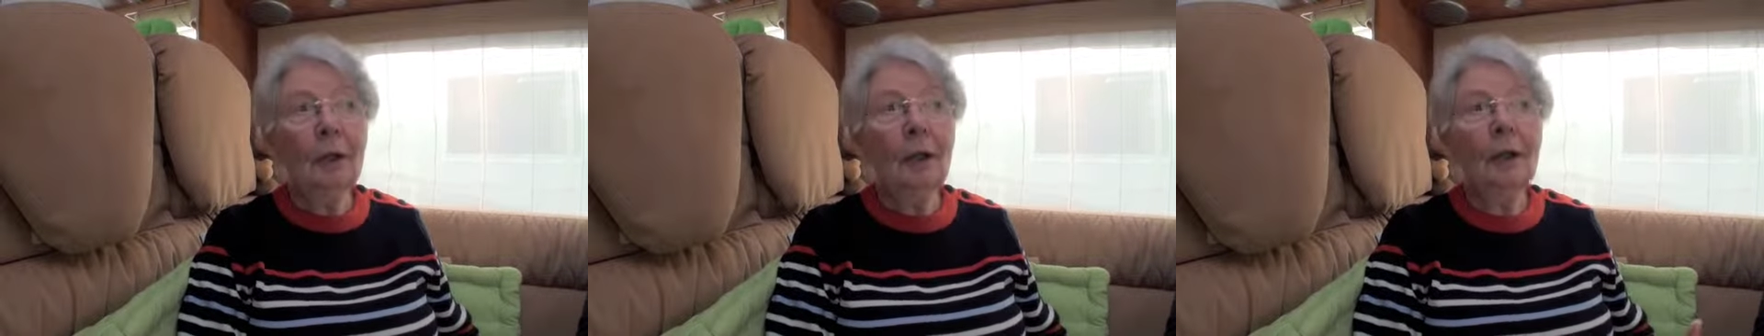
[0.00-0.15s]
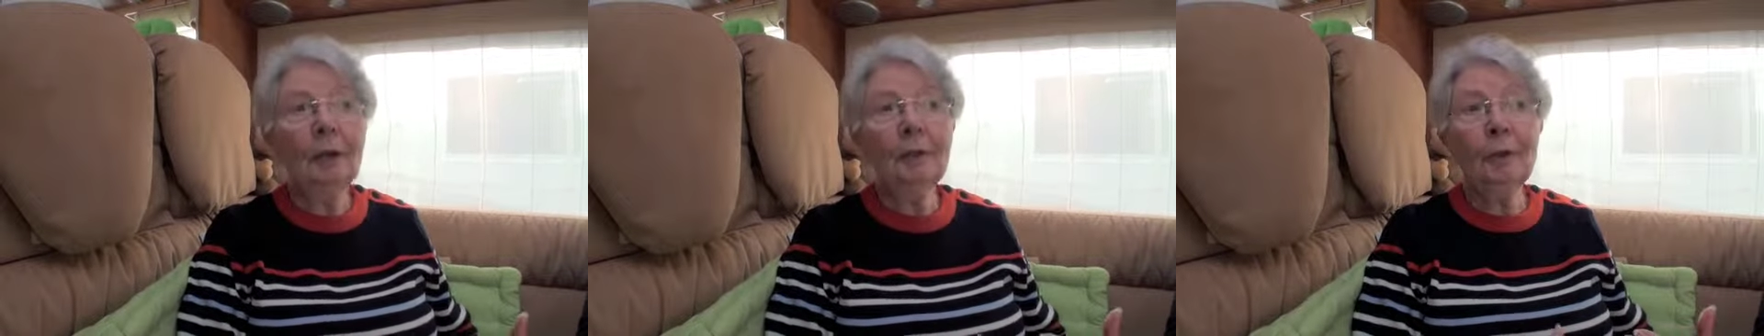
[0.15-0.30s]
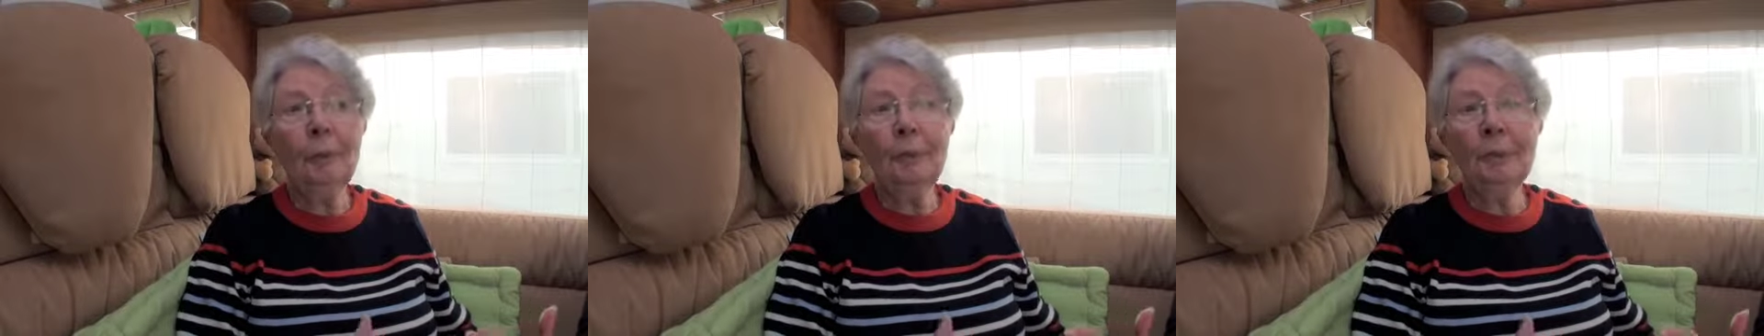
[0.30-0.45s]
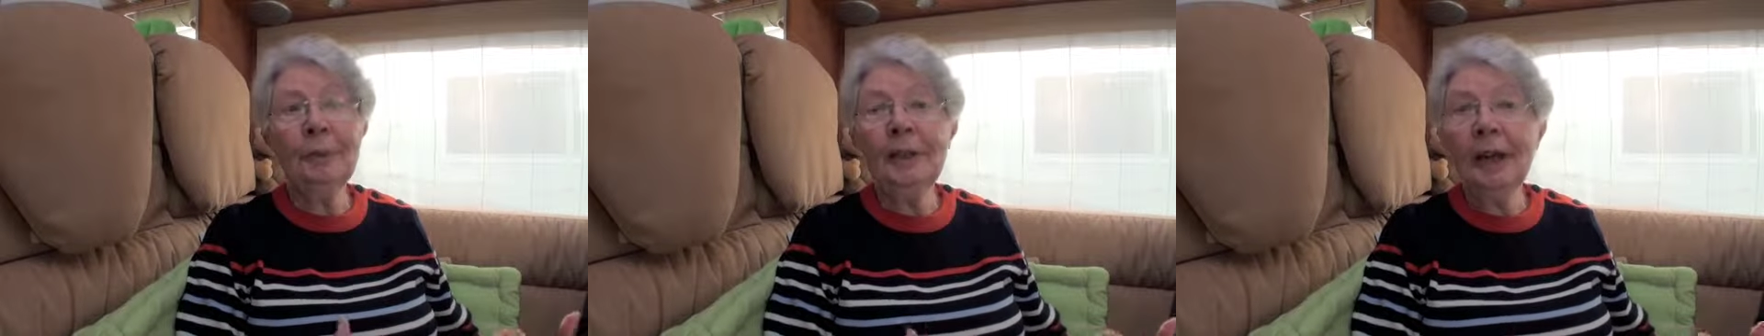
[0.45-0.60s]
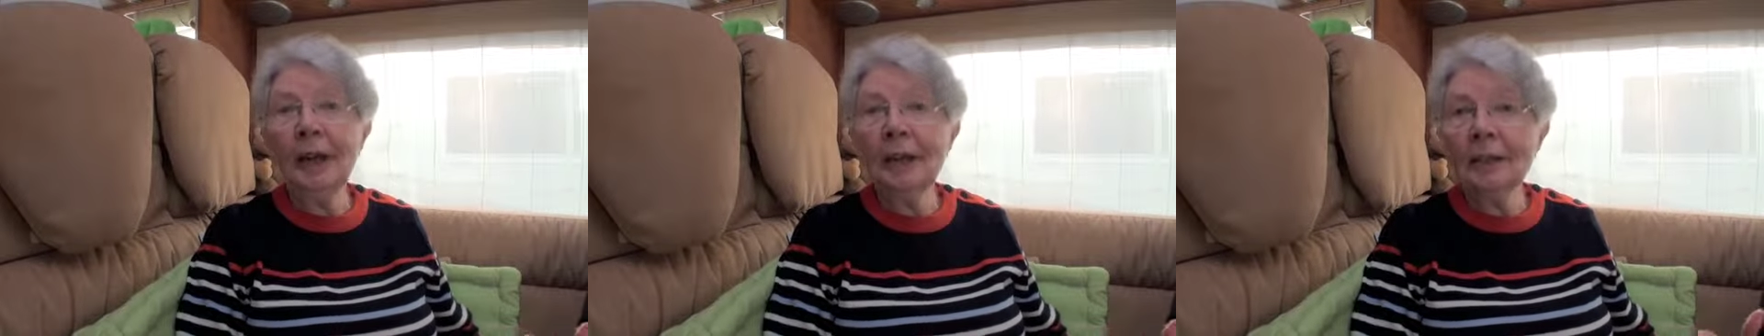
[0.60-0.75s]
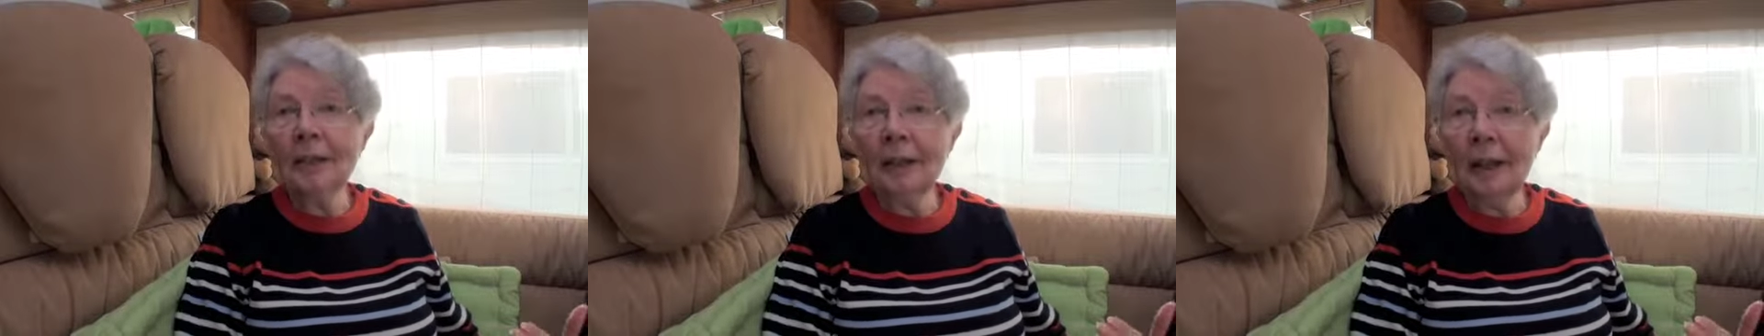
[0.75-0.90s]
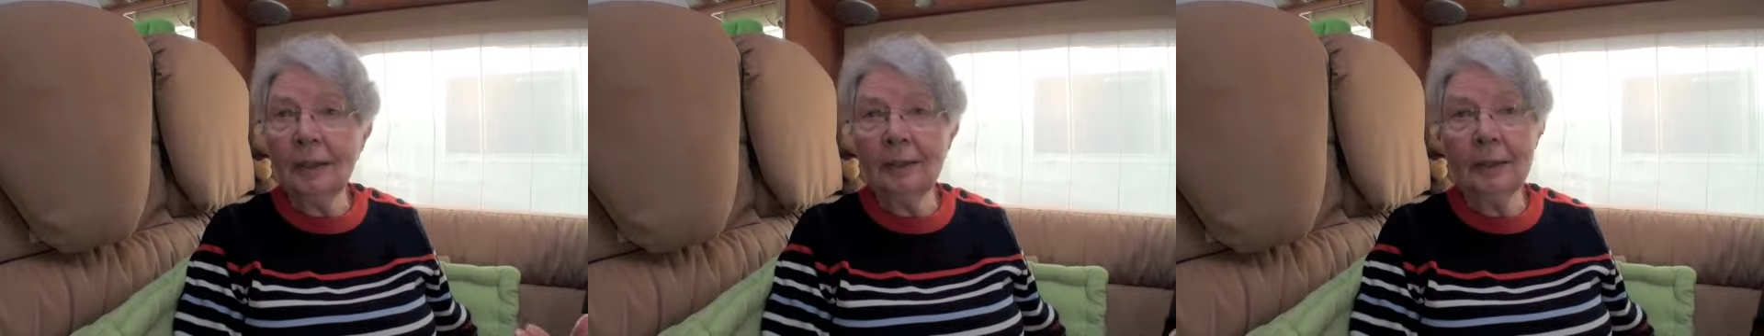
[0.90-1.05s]
Un
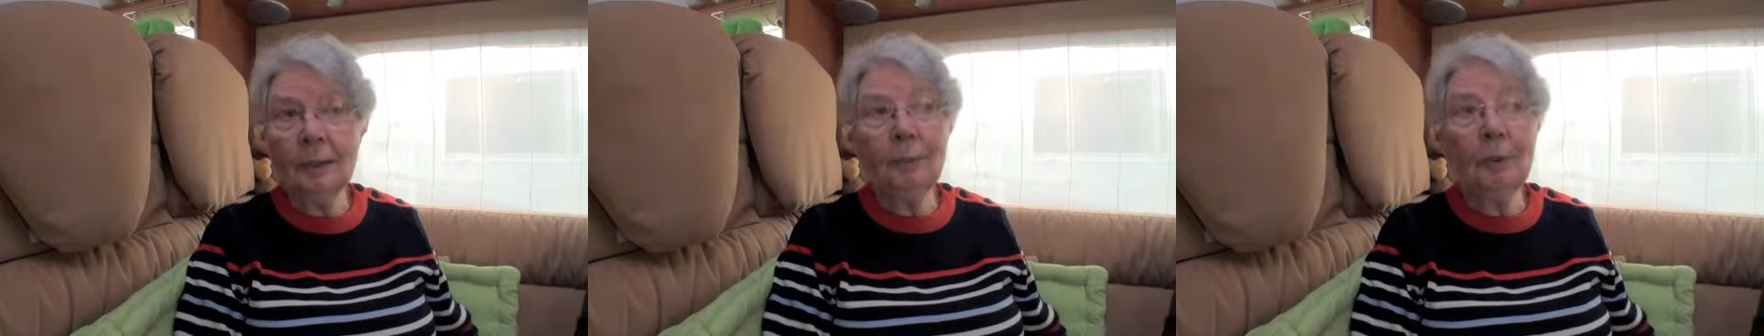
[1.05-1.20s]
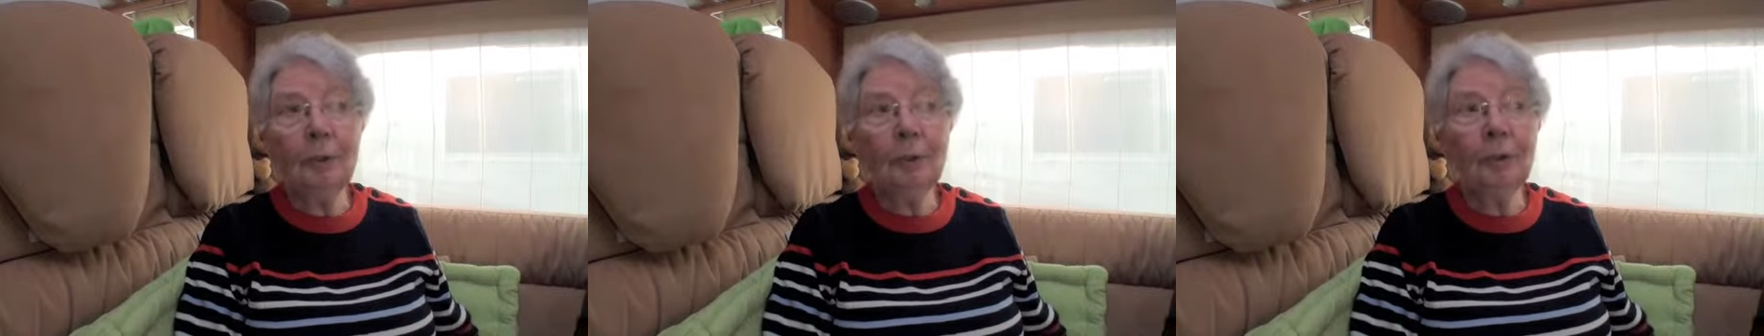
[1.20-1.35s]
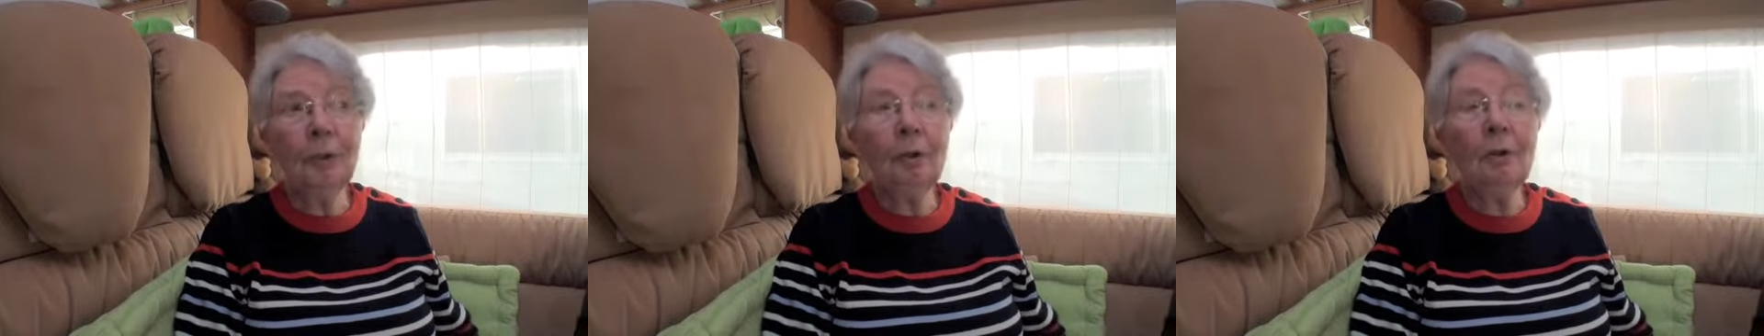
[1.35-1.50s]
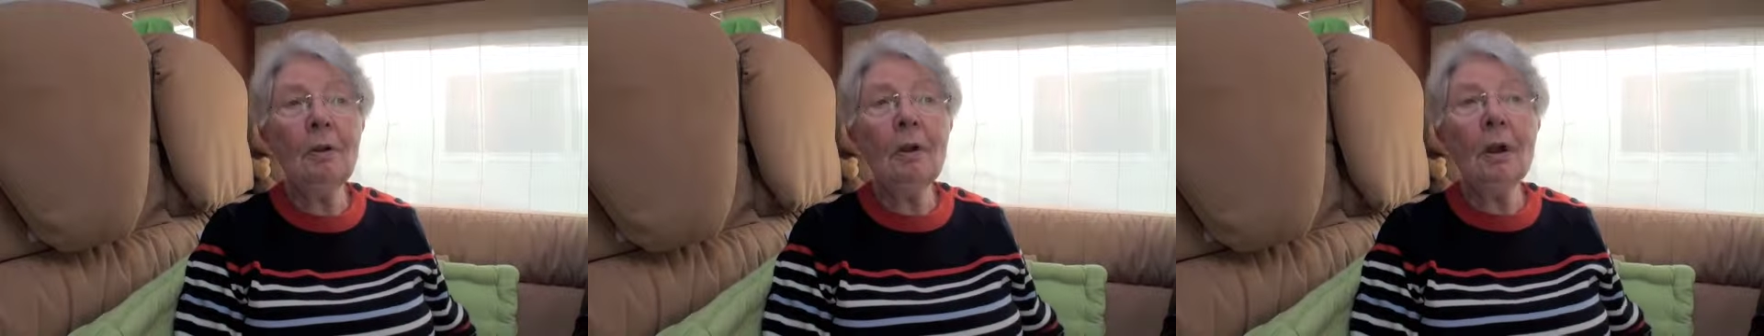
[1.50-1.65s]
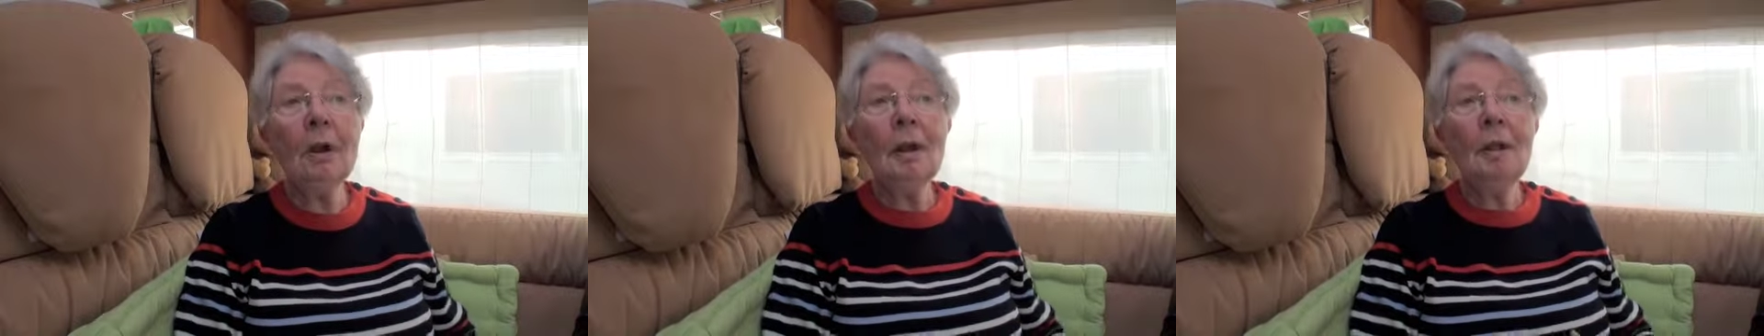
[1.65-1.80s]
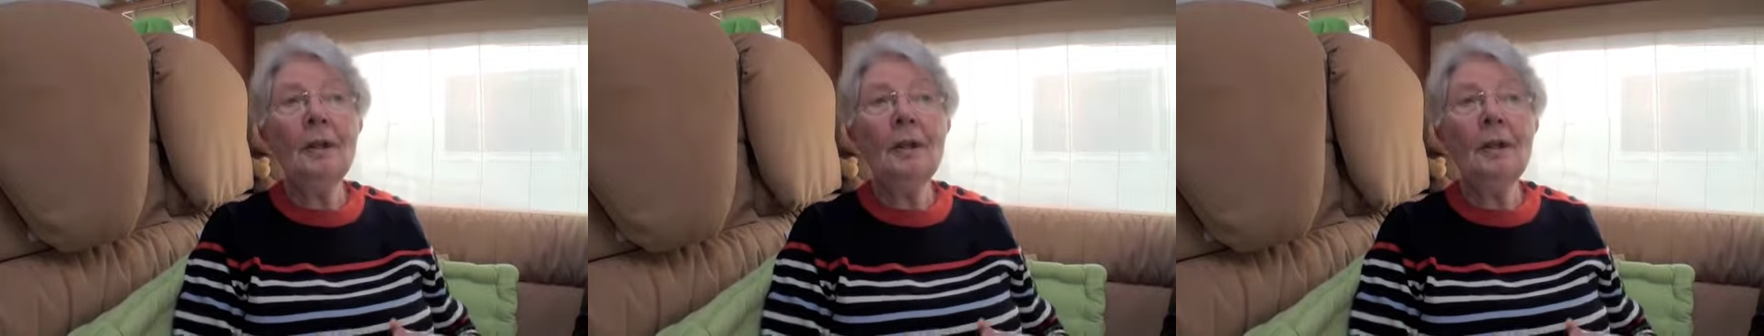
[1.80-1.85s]
camping-cariste indépendant